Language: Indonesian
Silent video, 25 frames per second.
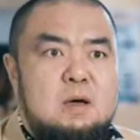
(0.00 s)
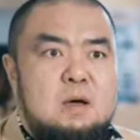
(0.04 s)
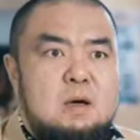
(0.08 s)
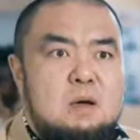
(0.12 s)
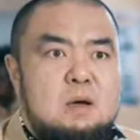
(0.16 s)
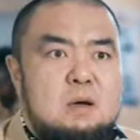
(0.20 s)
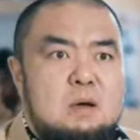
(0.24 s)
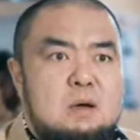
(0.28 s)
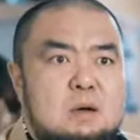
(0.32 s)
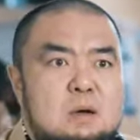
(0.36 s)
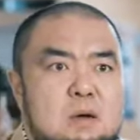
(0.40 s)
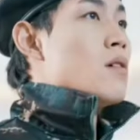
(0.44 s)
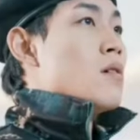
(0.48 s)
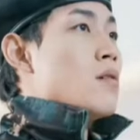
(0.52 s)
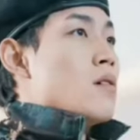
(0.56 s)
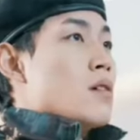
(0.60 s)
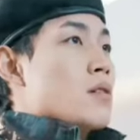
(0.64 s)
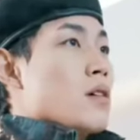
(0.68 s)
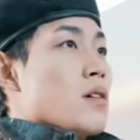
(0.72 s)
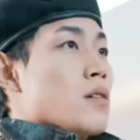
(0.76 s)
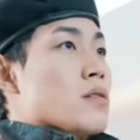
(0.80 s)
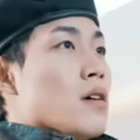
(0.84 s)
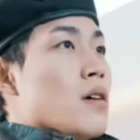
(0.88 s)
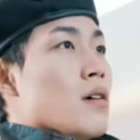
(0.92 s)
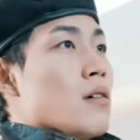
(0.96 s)
Namaku
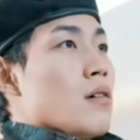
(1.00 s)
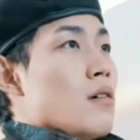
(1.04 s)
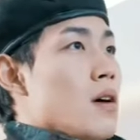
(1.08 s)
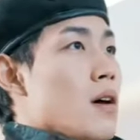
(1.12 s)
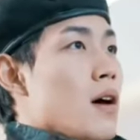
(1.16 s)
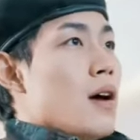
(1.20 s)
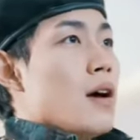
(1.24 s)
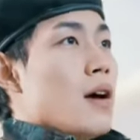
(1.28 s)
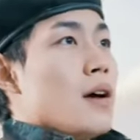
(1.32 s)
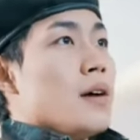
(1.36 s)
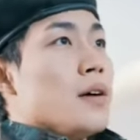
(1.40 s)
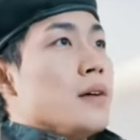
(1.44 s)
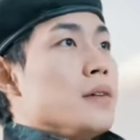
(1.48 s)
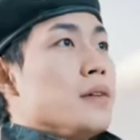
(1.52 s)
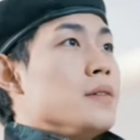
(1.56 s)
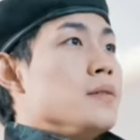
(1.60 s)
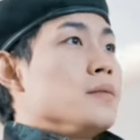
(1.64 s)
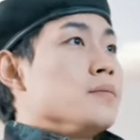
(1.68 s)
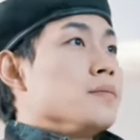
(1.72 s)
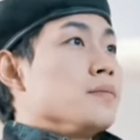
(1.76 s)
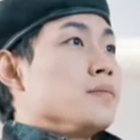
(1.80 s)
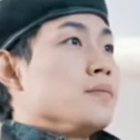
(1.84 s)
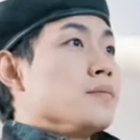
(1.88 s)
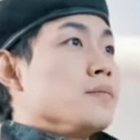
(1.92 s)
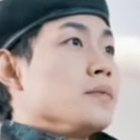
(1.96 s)
Zhao Rui.
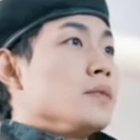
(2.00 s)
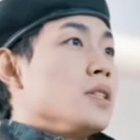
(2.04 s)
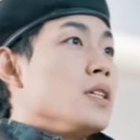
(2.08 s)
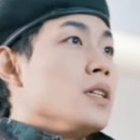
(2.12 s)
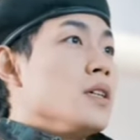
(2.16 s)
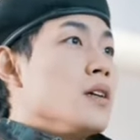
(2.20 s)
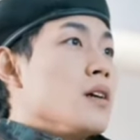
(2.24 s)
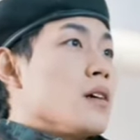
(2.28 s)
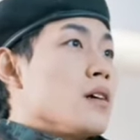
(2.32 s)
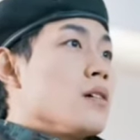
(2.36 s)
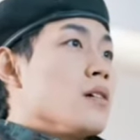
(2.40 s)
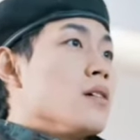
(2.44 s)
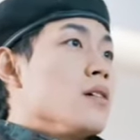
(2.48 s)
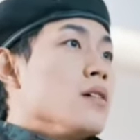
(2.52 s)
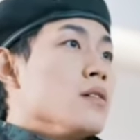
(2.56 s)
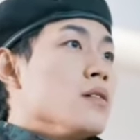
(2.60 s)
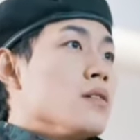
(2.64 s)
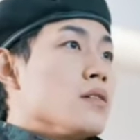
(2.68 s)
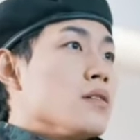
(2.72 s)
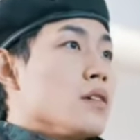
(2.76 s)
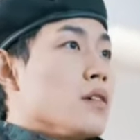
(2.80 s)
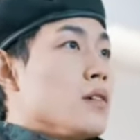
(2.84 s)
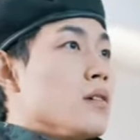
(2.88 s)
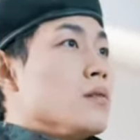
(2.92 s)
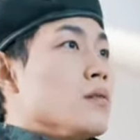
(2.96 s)
Kamu juga bisa
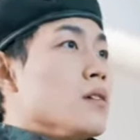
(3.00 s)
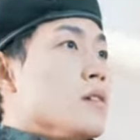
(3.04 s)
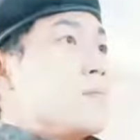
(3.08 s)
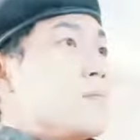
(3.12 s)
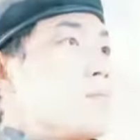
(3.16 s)
memanggilku.